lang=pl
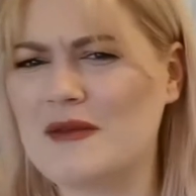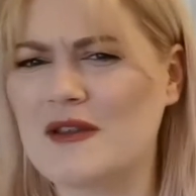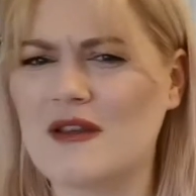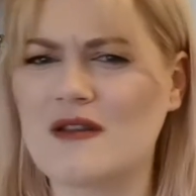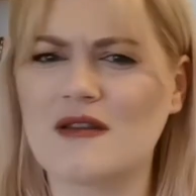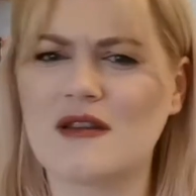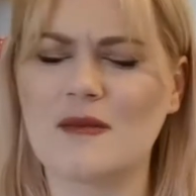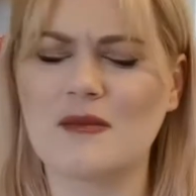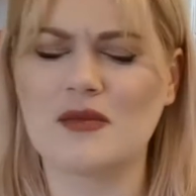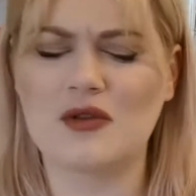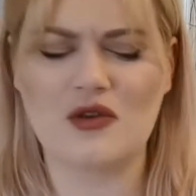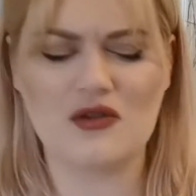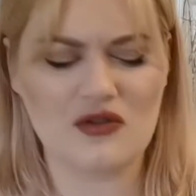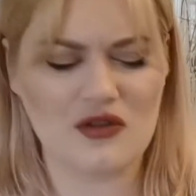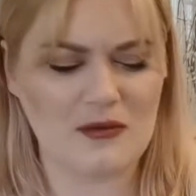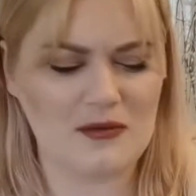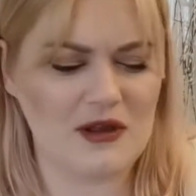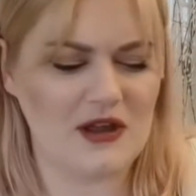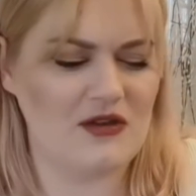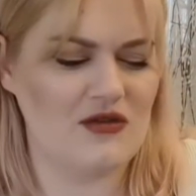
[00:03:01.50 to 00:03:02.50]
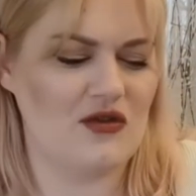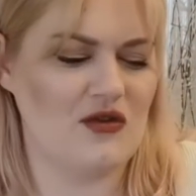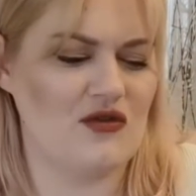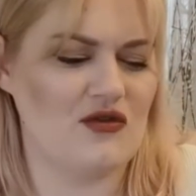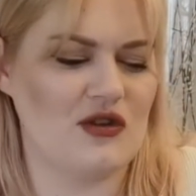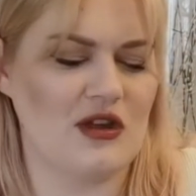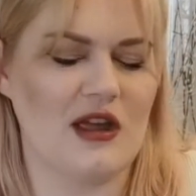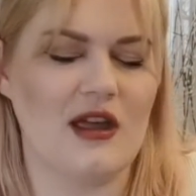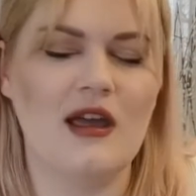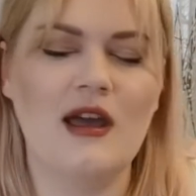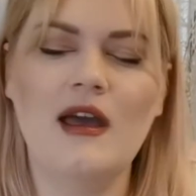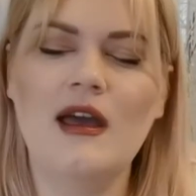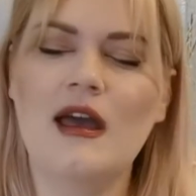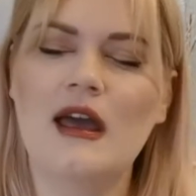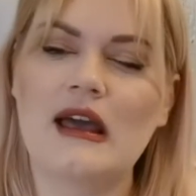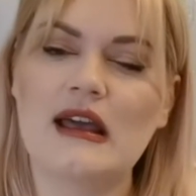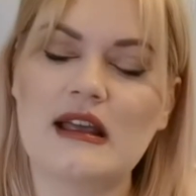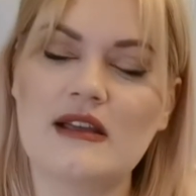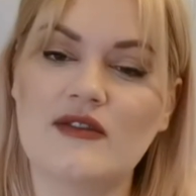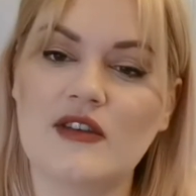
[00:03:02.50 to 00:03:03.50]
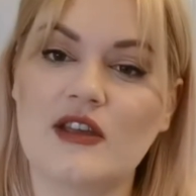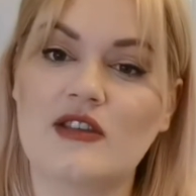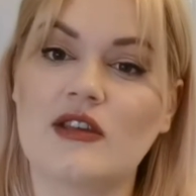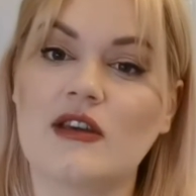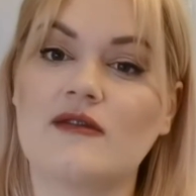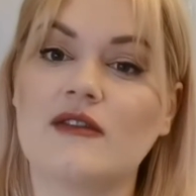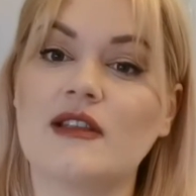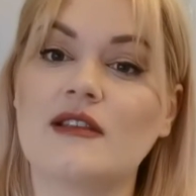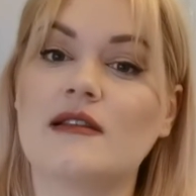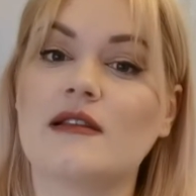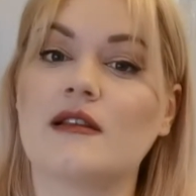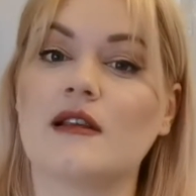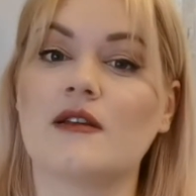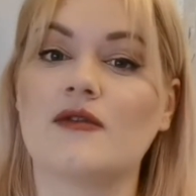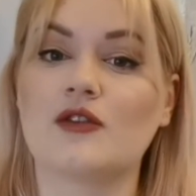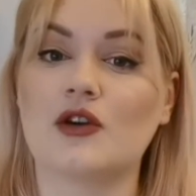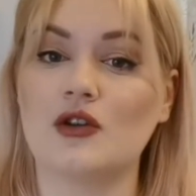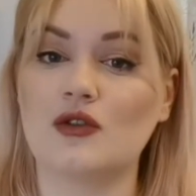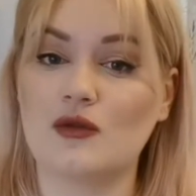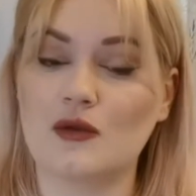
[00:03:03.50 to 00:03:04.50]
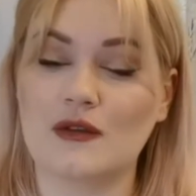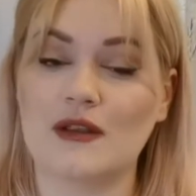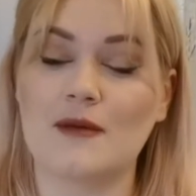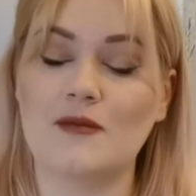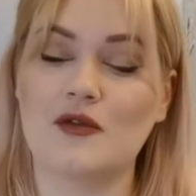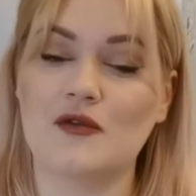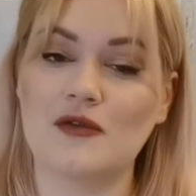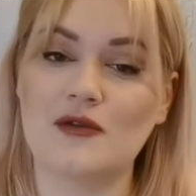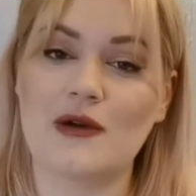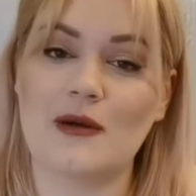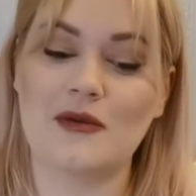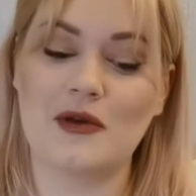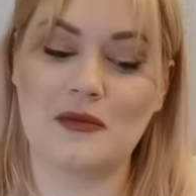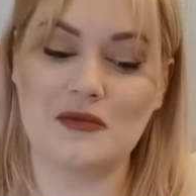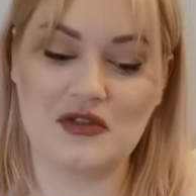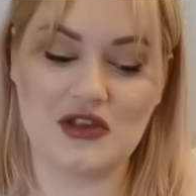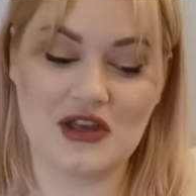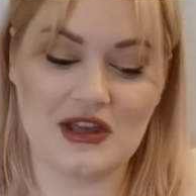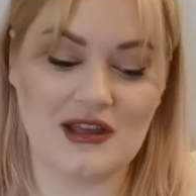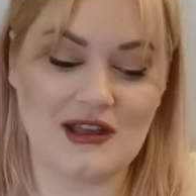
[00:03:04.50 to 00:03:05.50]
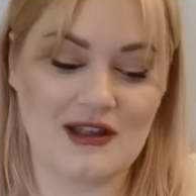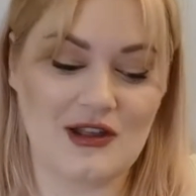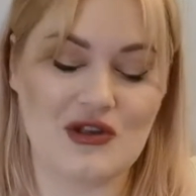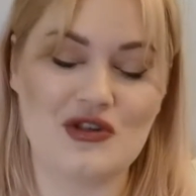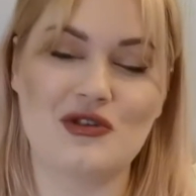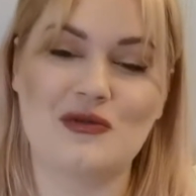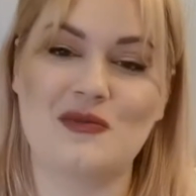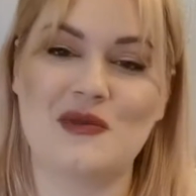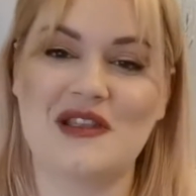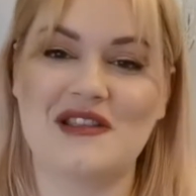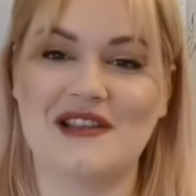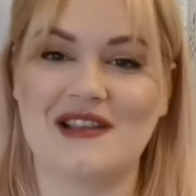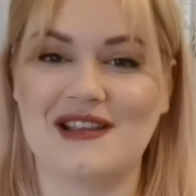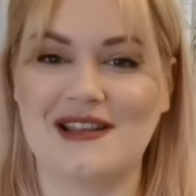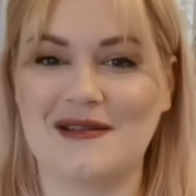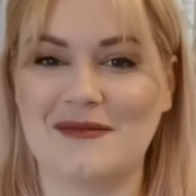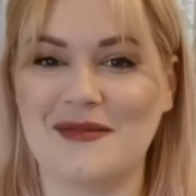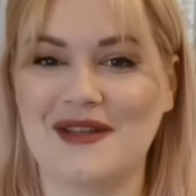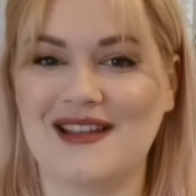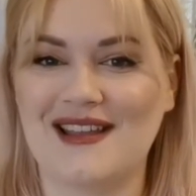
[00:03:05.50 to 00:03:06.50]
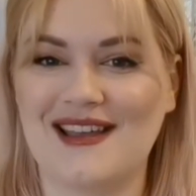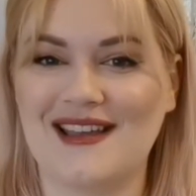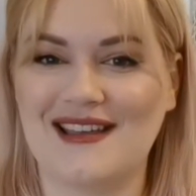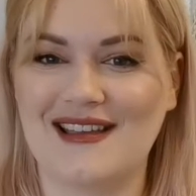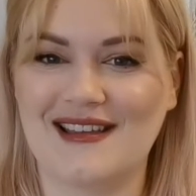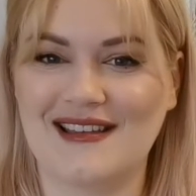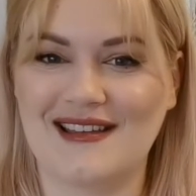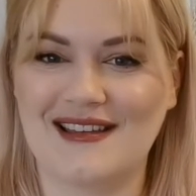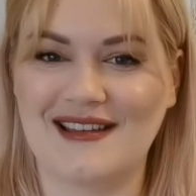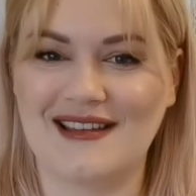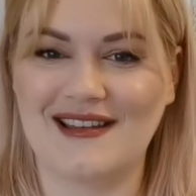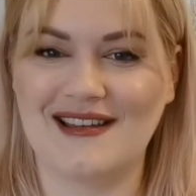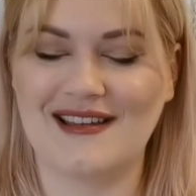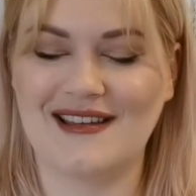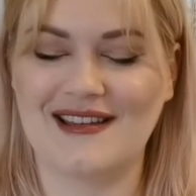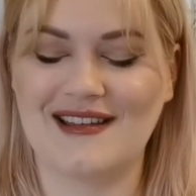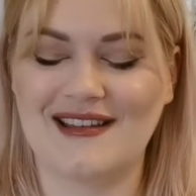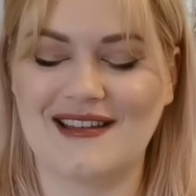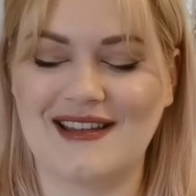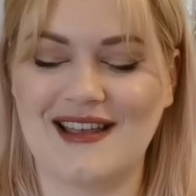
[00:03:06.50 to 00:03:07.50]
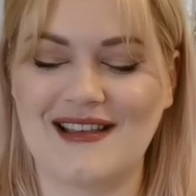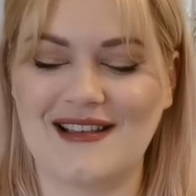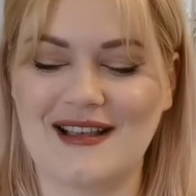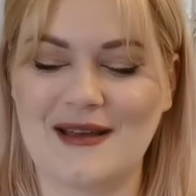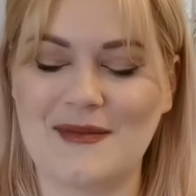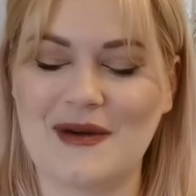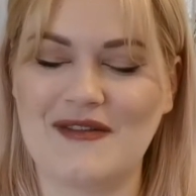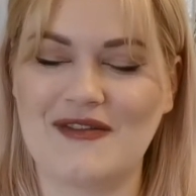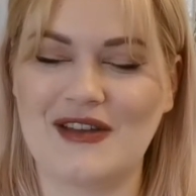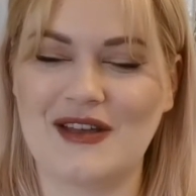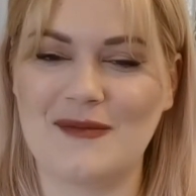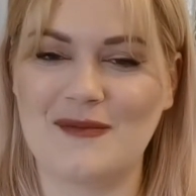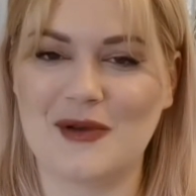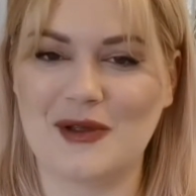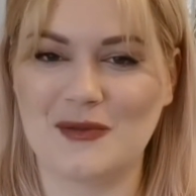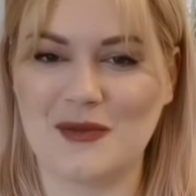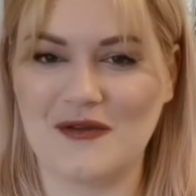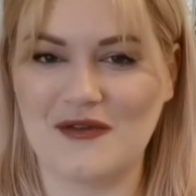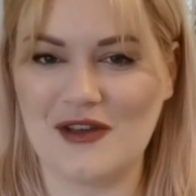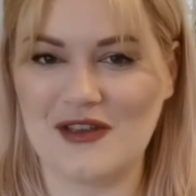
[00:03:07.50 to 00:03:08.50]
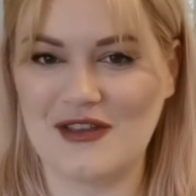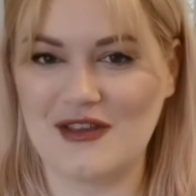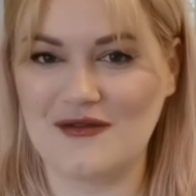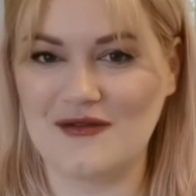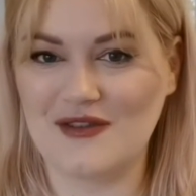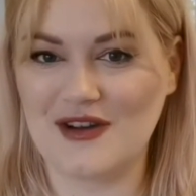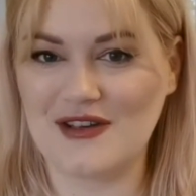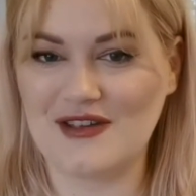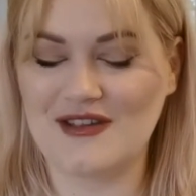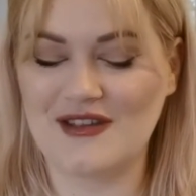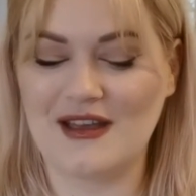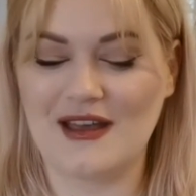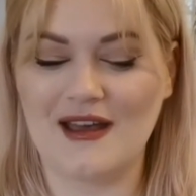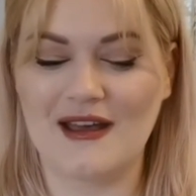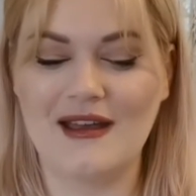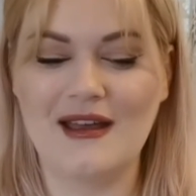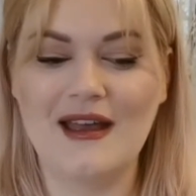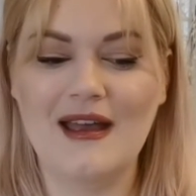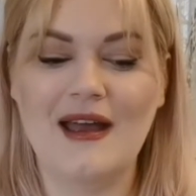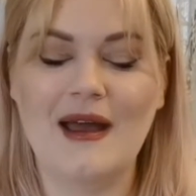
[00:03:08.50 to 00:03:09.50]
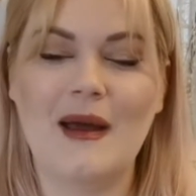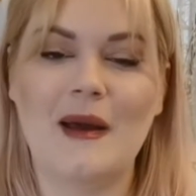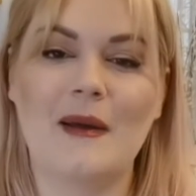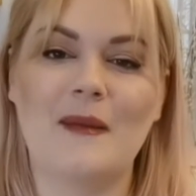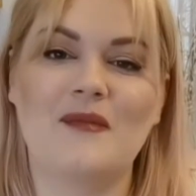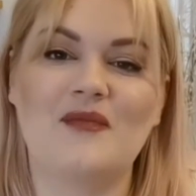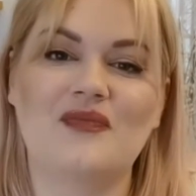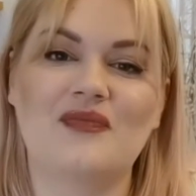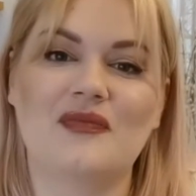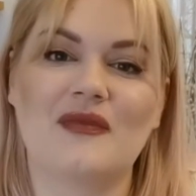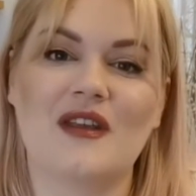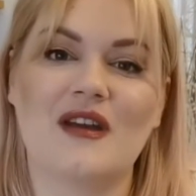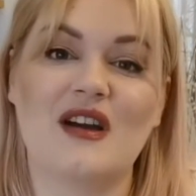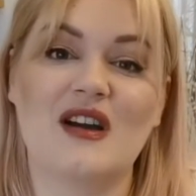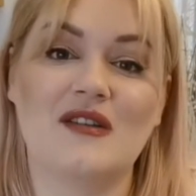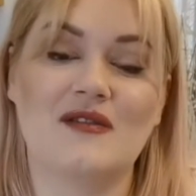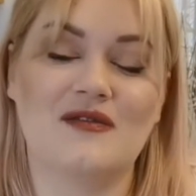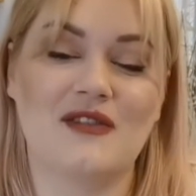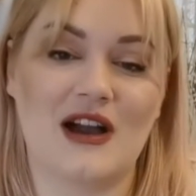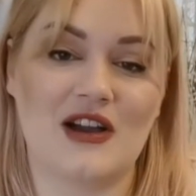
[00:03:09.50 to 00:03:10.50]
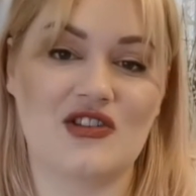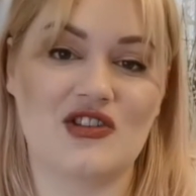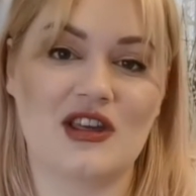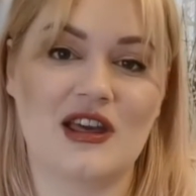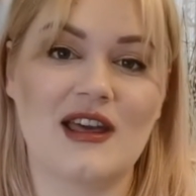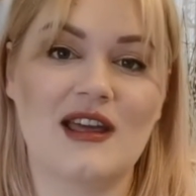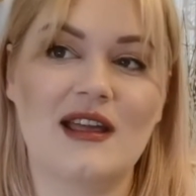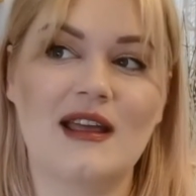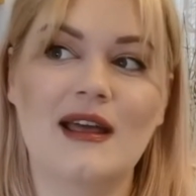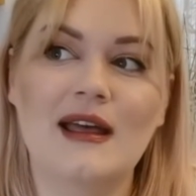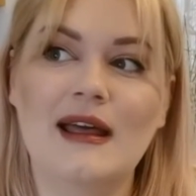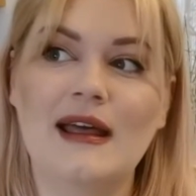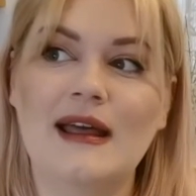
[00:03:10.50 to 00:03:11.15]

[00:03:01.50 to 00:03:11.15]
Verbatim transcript: z dostępnością tej książki i wiecie, więc w końcu zamówiłam ją dzięki też między innymi tej, tej zabawie i podpowiedzi właśnie mm, Waszej.